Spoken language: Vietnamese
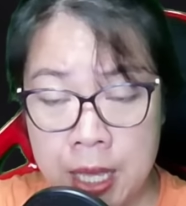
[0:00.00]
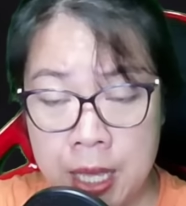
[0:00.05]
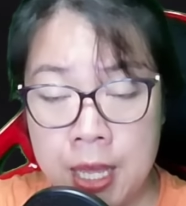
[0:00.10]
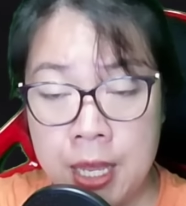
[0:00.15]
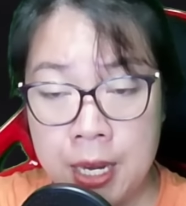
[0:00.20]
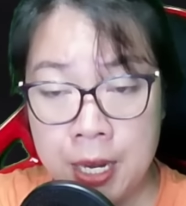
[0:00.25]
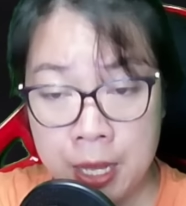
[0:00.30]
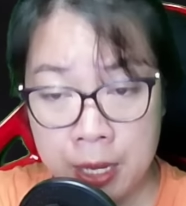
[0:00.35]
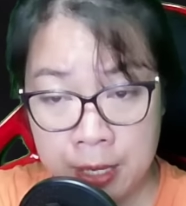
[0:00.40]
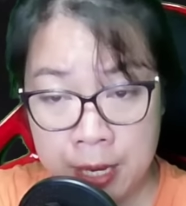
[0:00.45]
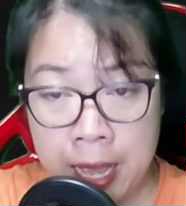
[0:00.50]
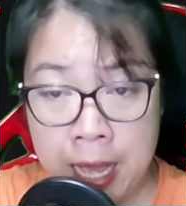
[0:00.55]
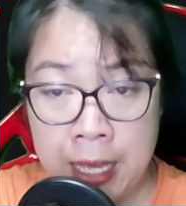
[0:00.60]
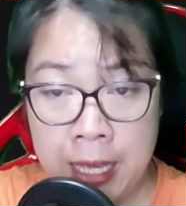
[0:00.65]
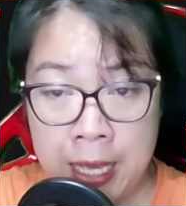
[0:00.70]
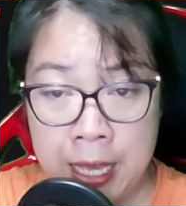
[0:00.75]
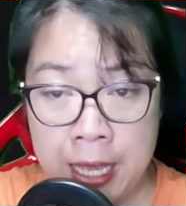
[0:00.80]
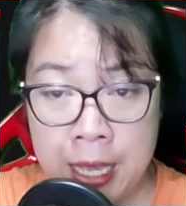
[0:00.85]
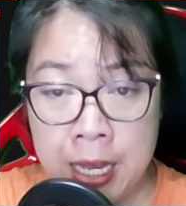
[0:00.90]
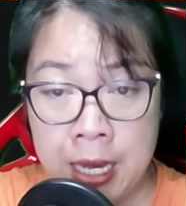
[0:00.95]
Đừng để
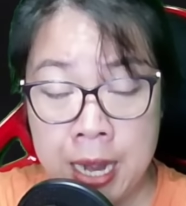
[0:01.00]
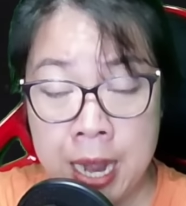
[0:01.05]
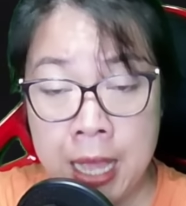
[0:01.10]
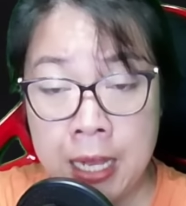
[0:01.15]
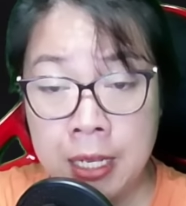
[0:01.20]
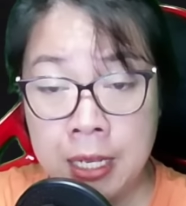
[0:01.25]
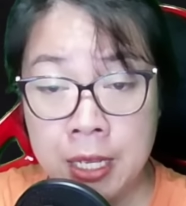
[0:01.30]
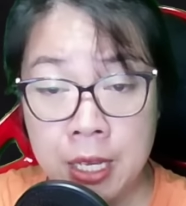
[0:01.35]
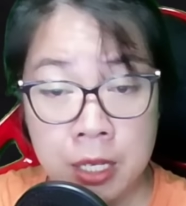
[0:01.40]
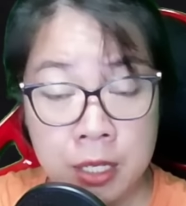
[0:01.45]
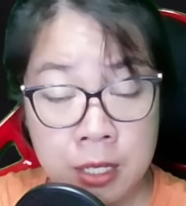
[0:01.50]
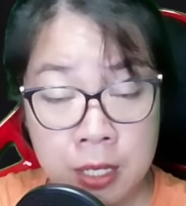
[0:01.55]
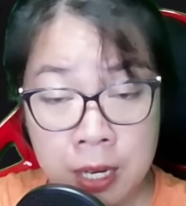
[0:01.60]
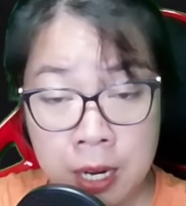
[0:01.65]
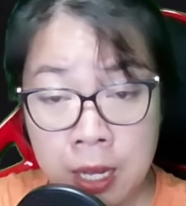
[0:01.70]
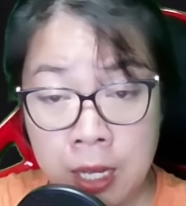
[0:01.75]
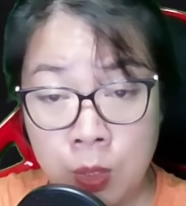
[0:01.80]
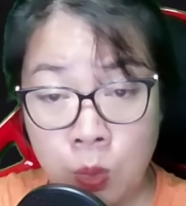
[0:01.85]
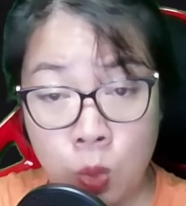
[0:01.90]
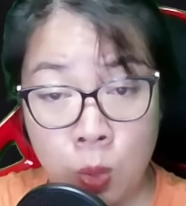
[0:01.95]
ý đến những
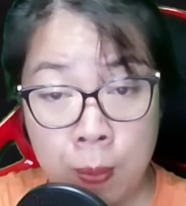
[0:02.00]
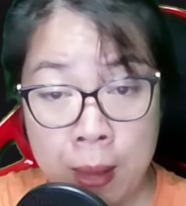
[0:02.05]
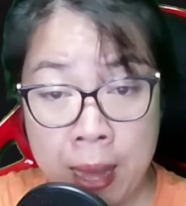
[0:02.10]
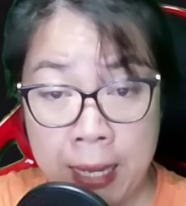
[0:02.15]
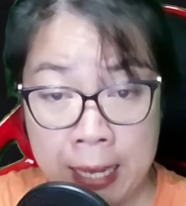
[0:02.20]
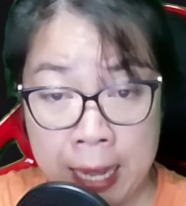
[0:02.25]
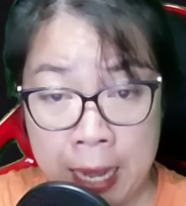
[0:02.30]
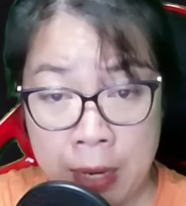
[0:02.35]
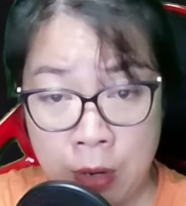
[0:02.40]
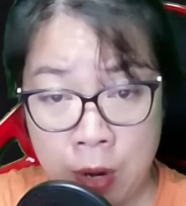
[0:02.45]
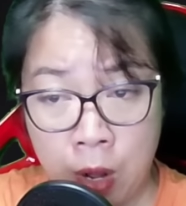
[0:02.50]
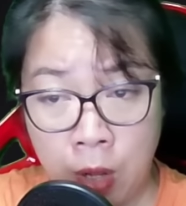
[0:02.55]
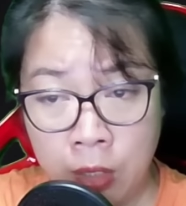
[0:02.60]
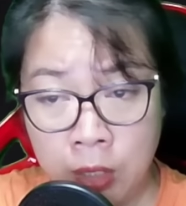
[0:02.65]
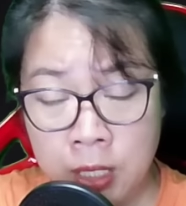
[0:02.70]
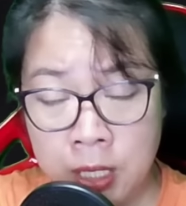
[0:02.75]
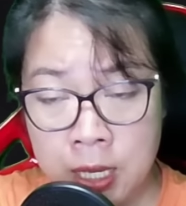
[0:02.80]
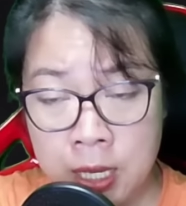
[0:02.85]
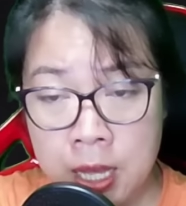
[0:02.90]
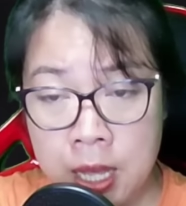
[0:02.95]
lời của bà cả nói.